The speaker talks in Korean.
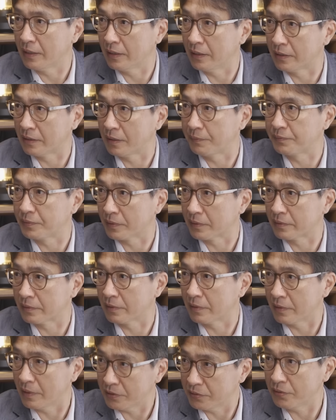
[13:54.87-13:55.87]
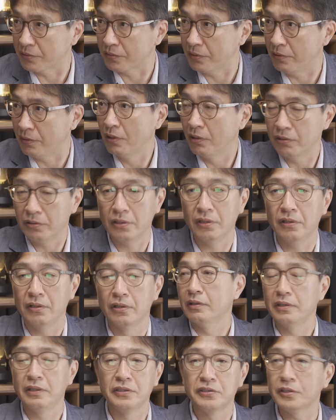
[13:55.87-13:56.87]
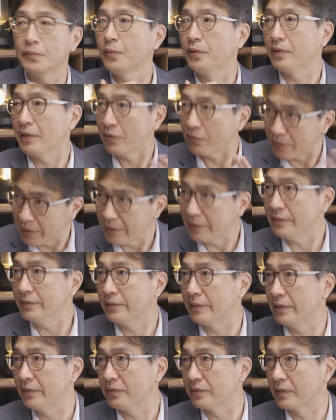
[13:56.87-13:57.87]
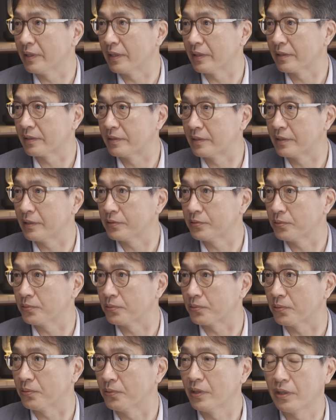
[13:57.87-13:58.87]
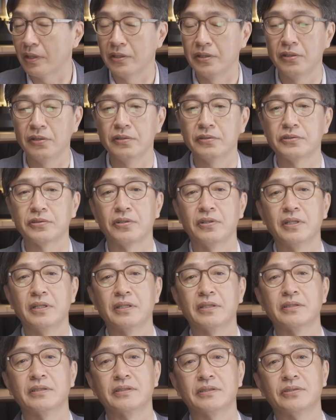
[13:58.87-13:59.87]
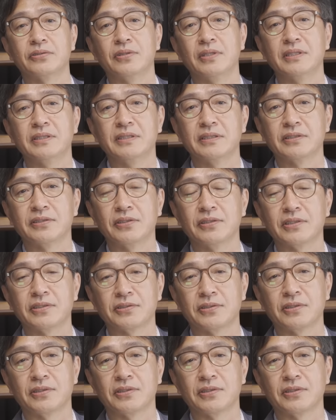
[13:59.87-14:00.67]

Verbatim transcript: 이 티 에프 같은 걸 사셔서 그냥, 그냥 잊어버리고 사는 거예요. 그냥 음. 기계적으로. 그러니까 이런 전략을 취하시는 것이